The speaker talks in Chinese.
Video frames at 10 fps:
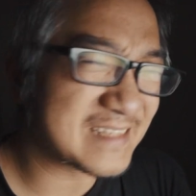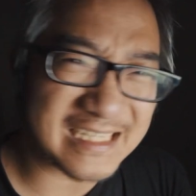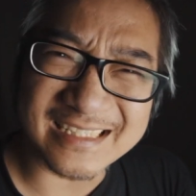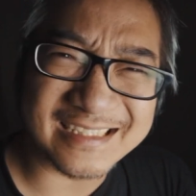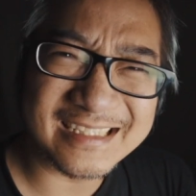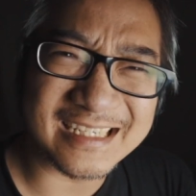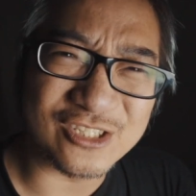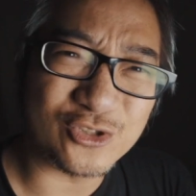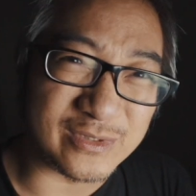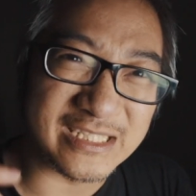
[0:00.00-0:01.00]
可能可
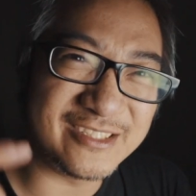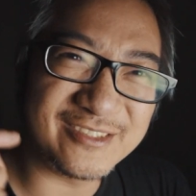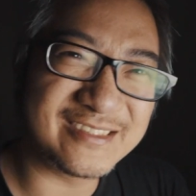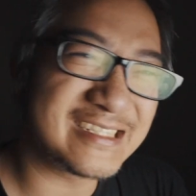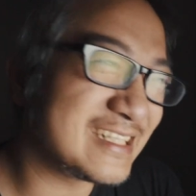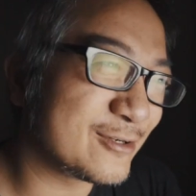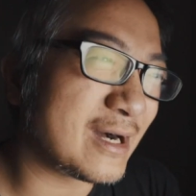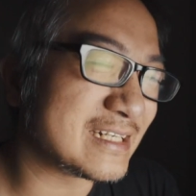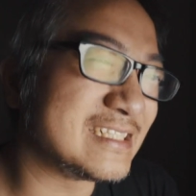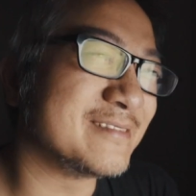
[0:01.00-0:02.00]
能主题就用这个
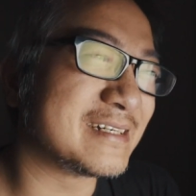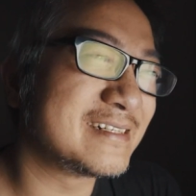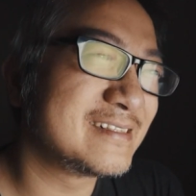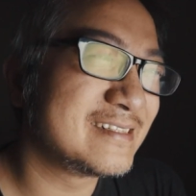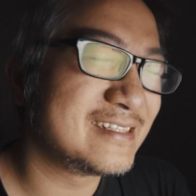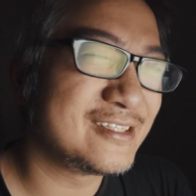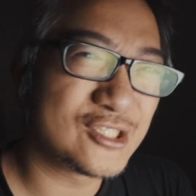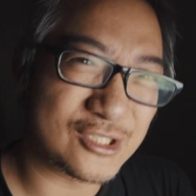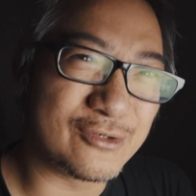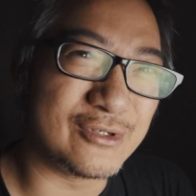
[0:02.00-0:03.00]
话题吧，
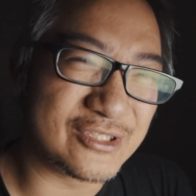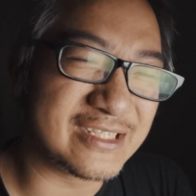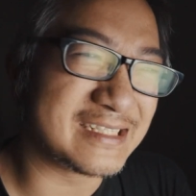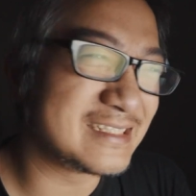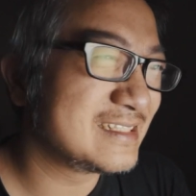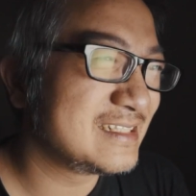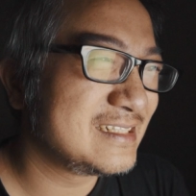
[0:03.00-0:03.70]
所以我觉得